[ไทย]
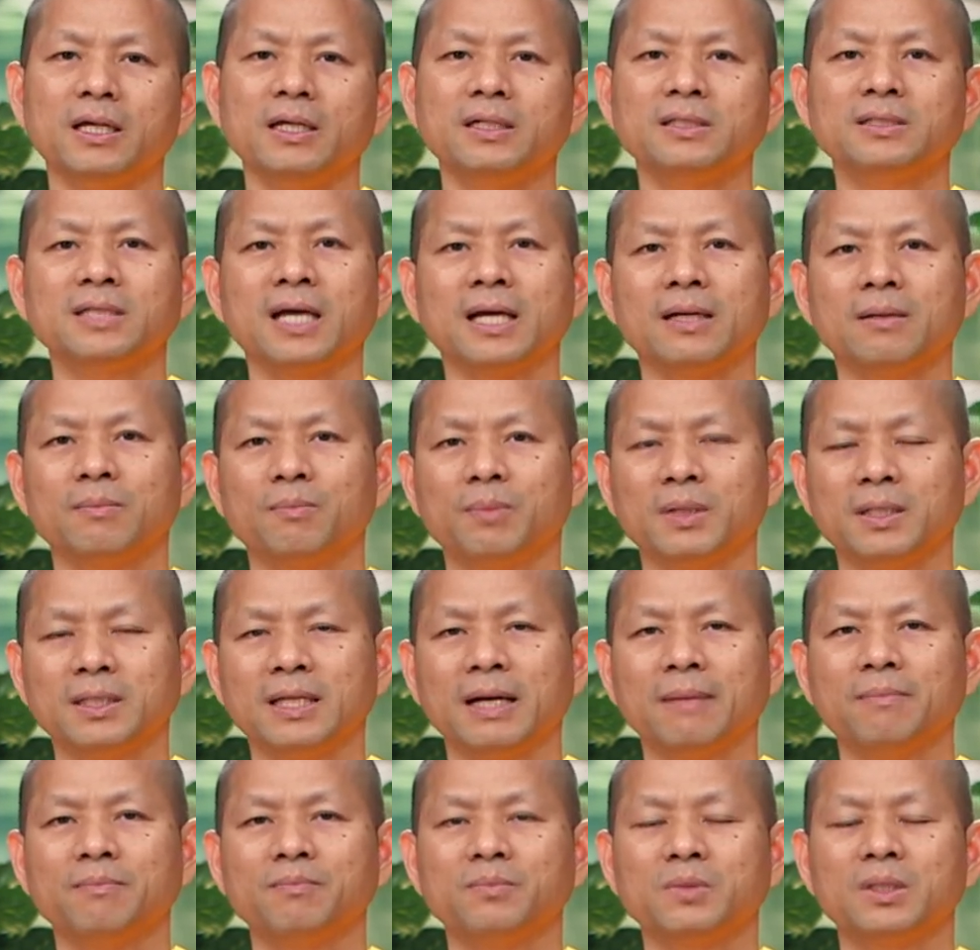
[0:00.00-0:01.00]
ชัดประ
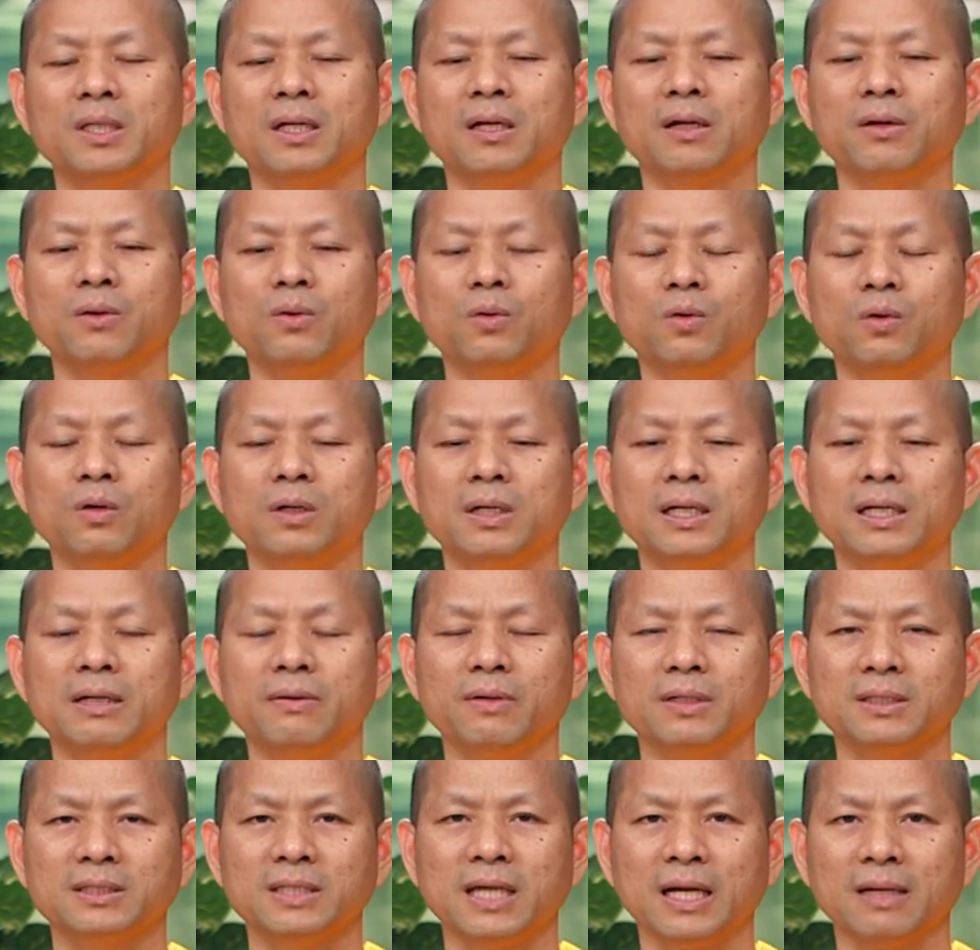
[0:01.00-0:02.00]
จำตระกูลเขาเรีย
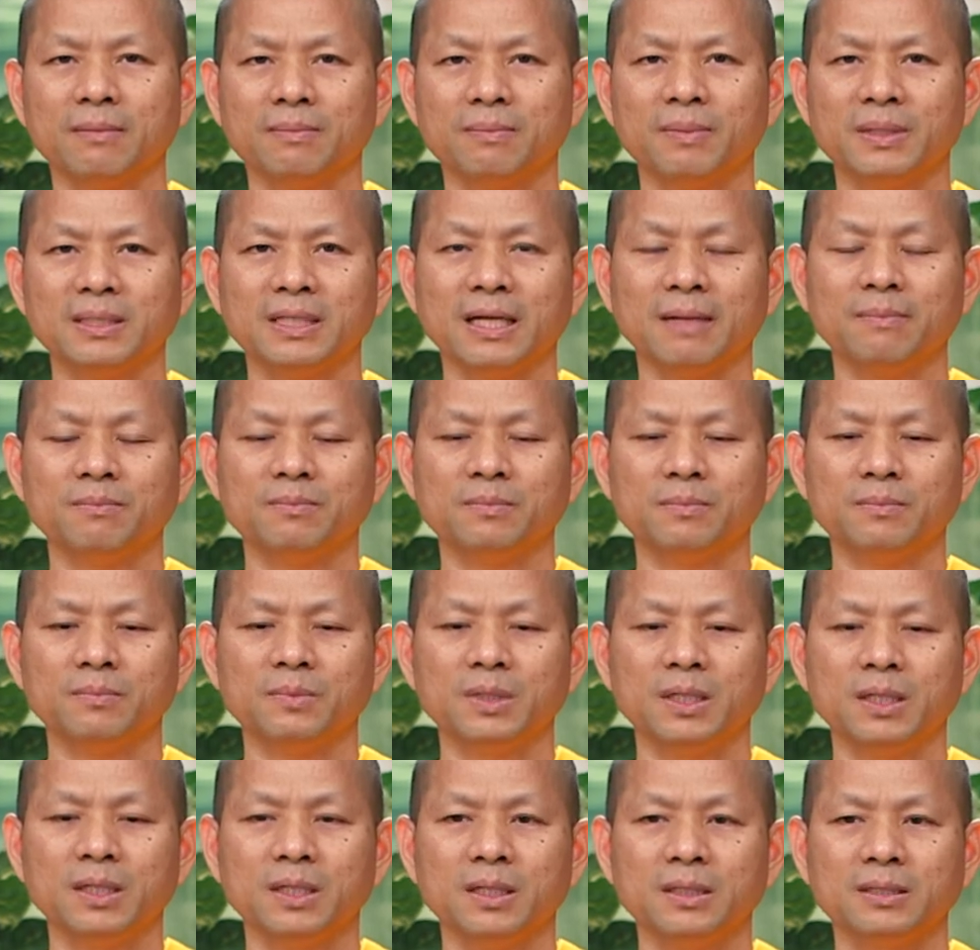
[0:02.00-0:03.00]
กว่าชัดประ
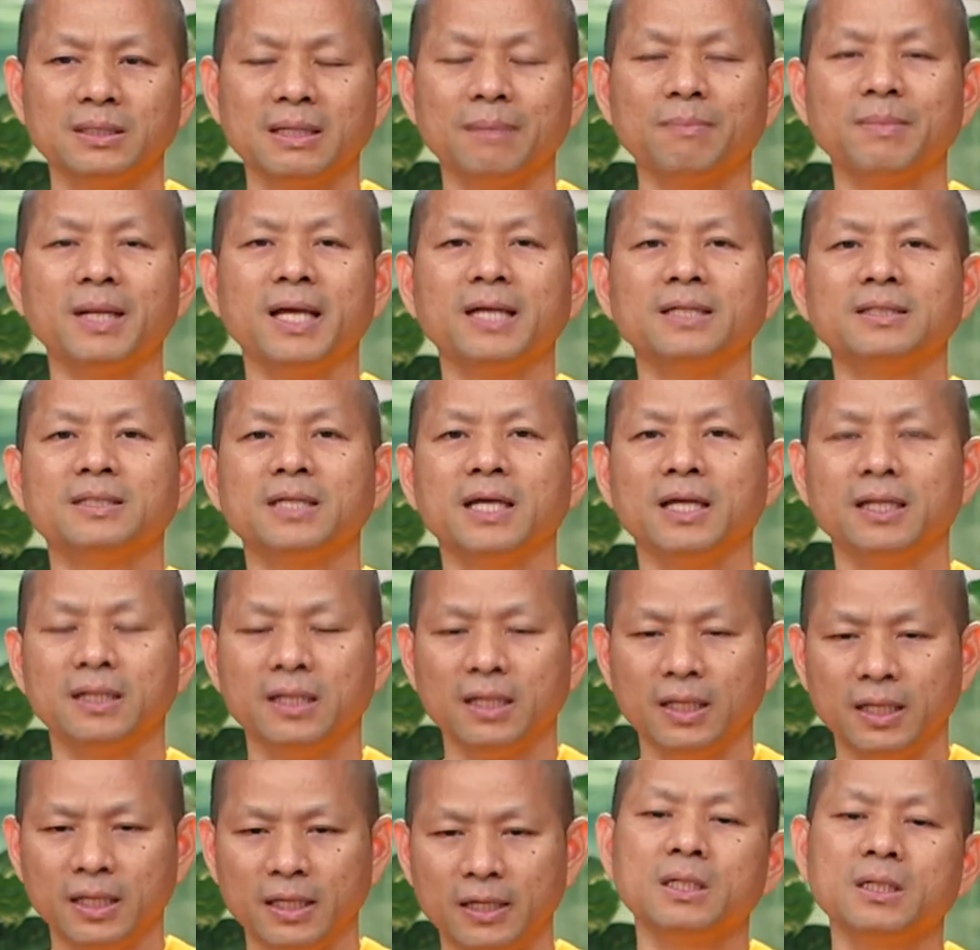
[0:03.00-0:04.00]
จำตำแหน่งเศรษ
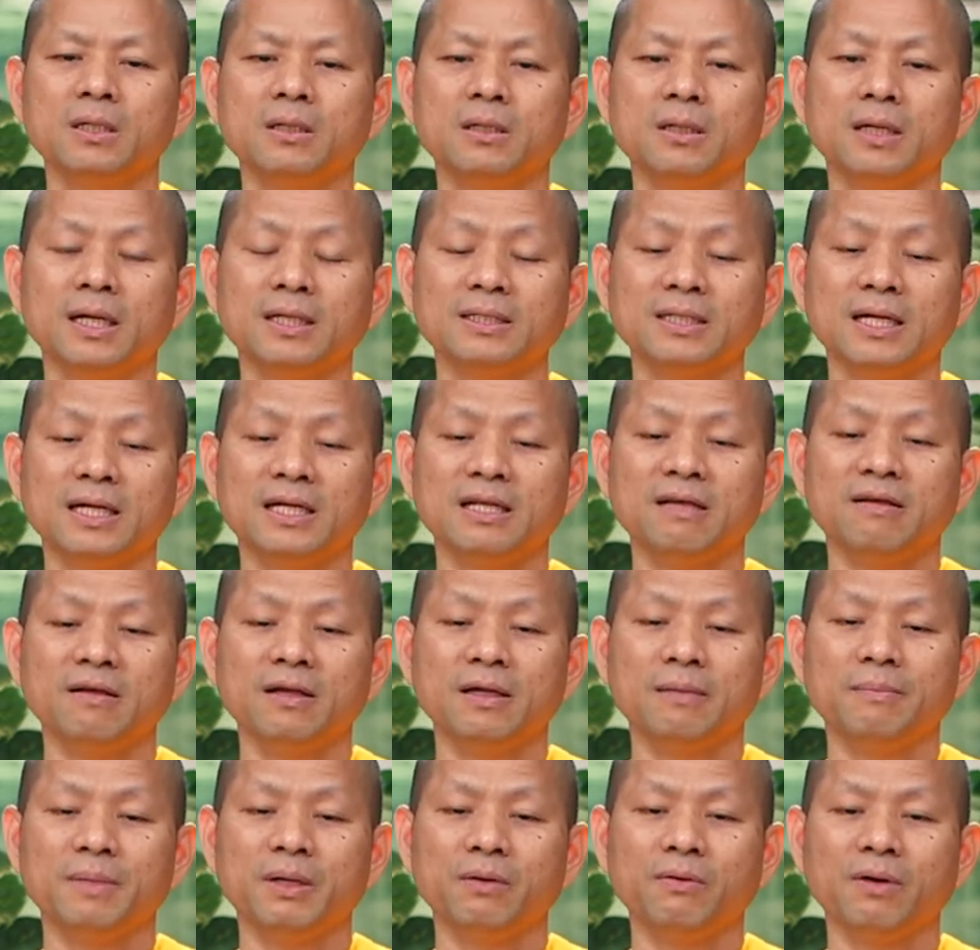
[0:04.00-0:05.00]
ฐี หลังจากที่
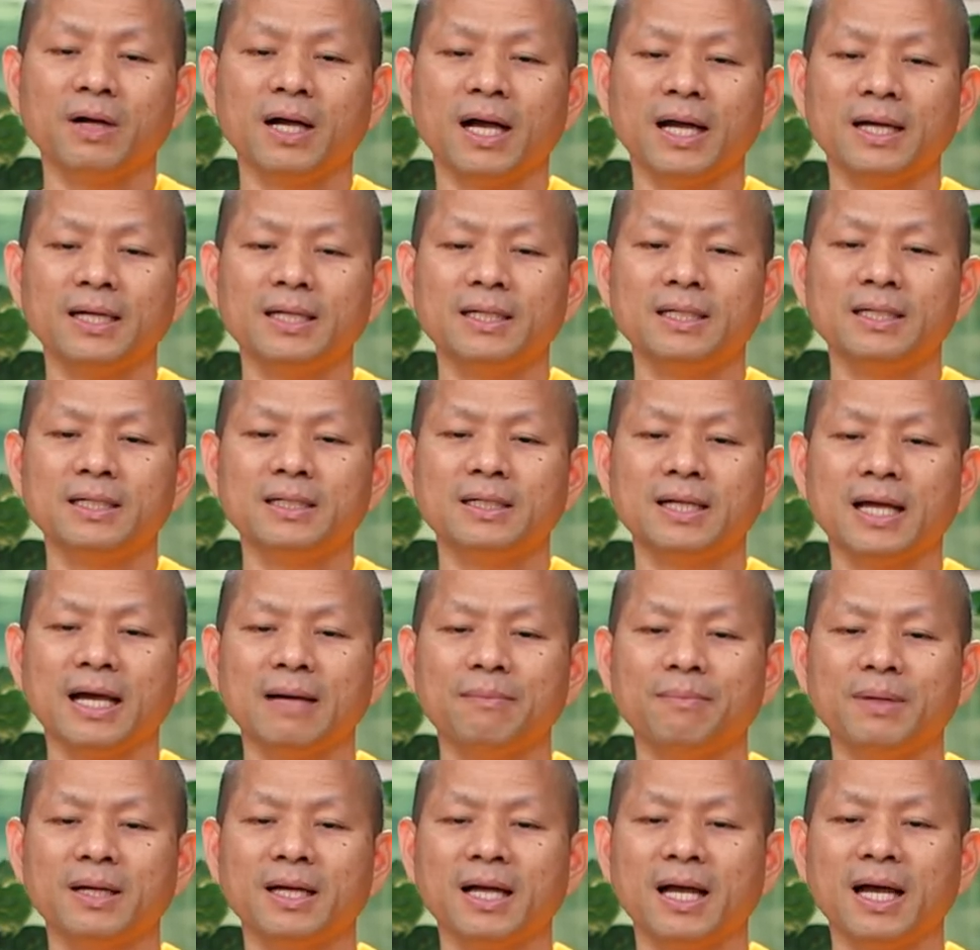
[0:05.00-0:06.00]
มีโอกาสได้เดินทาง
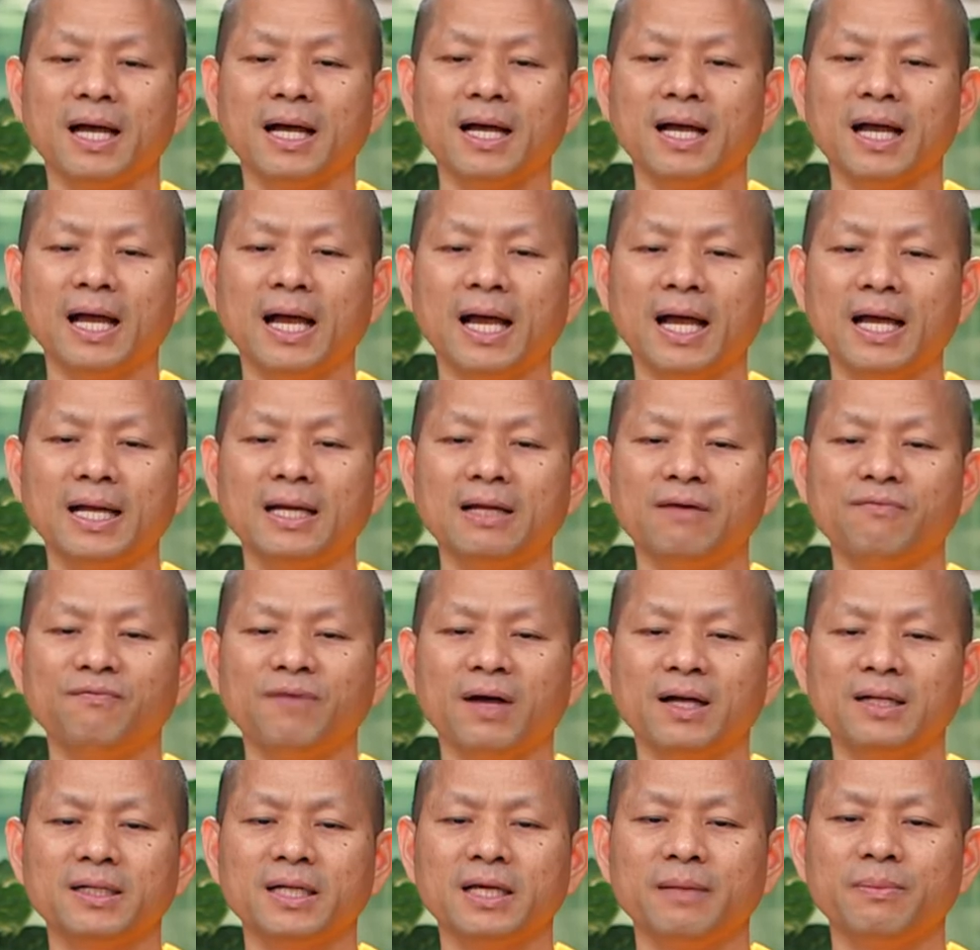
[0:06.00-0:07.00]
ไปค้าขายแล้ว
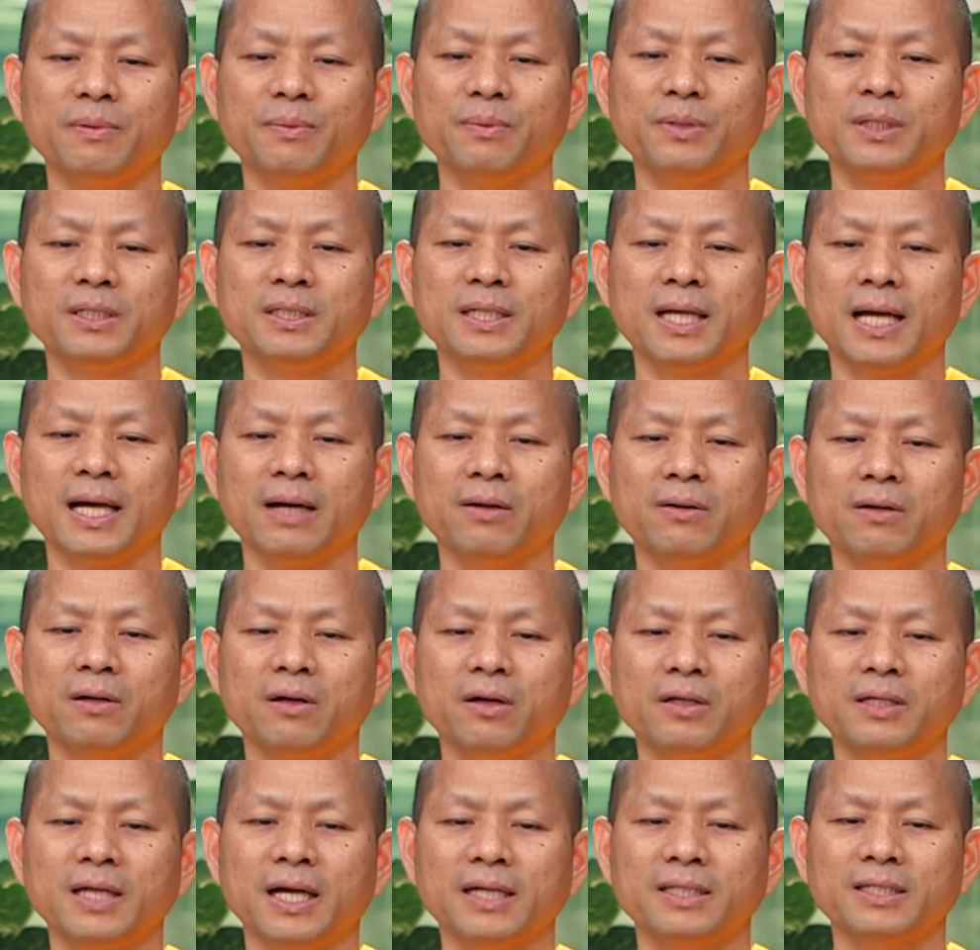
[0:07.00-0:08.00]
ฟังเทพพระพุทธเจ้า
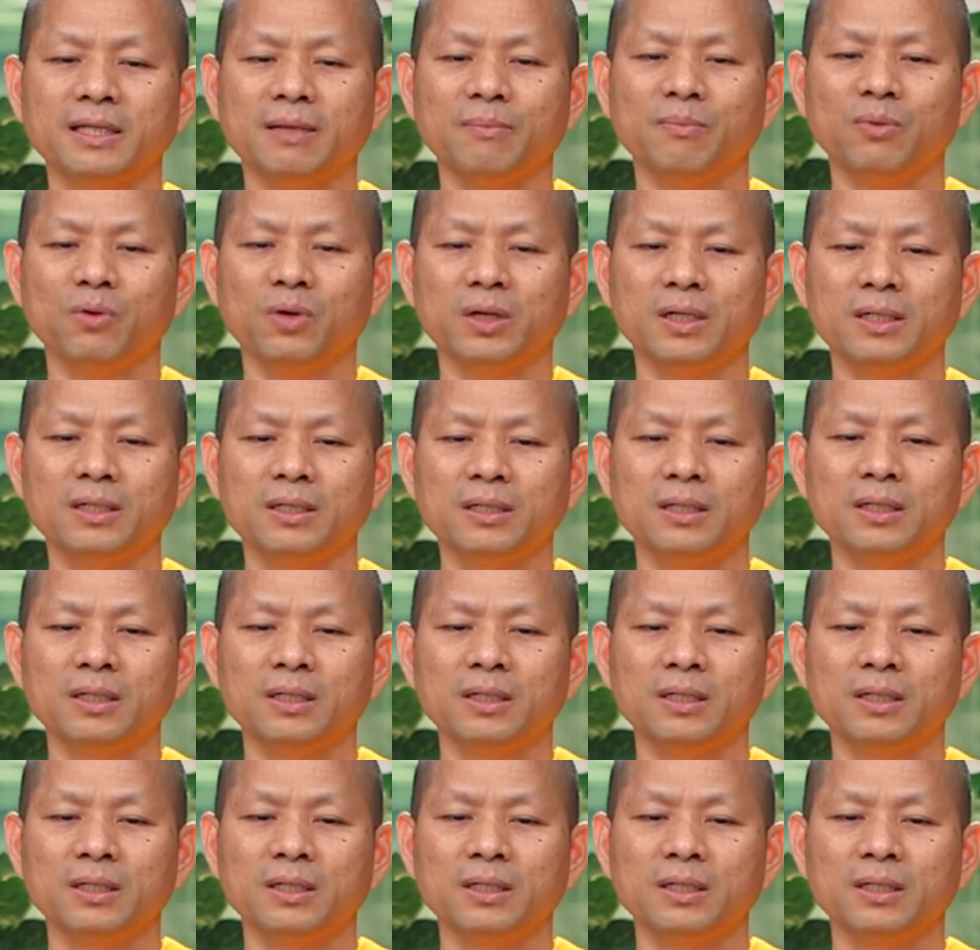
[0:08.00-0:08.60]
ก็อยากจะบวช